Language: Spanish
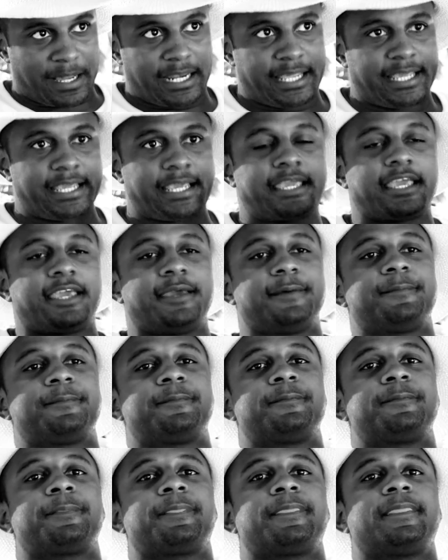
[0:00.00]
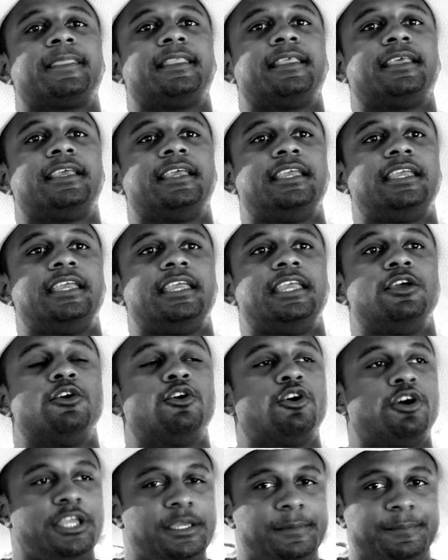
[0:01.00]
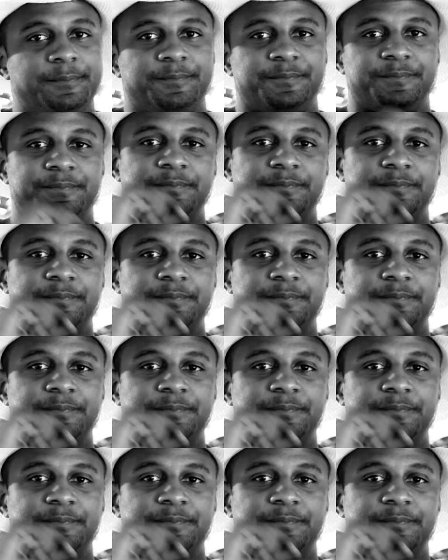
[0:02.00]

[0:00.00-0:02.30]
Palenque y hoy